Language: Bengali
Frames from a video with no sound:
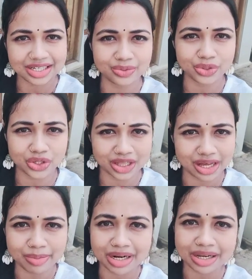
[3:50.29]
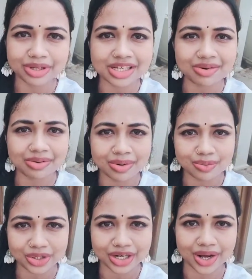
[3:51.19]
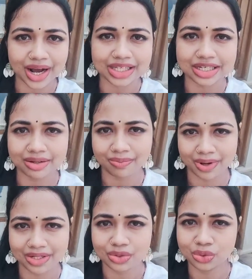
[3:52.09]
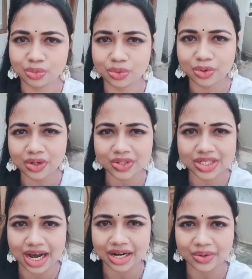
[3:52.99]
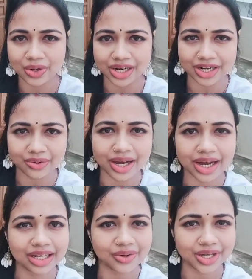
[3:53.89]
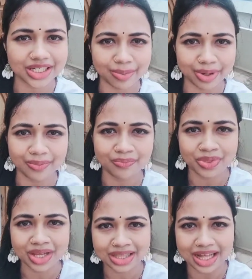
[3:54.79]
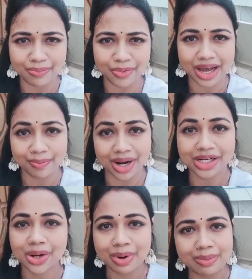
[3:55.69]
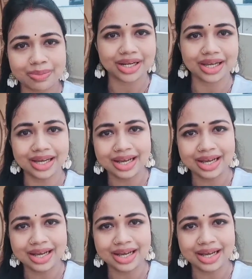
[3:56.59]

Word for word: উজ্জ্বলদা মানে আমার জামাইবাবু রেডি হয়ে গেছে বাস শুভ স্নান করে রেডি হয়ে গেলেই হয়ে যাবে তারপরে আমরা সবাই মিলে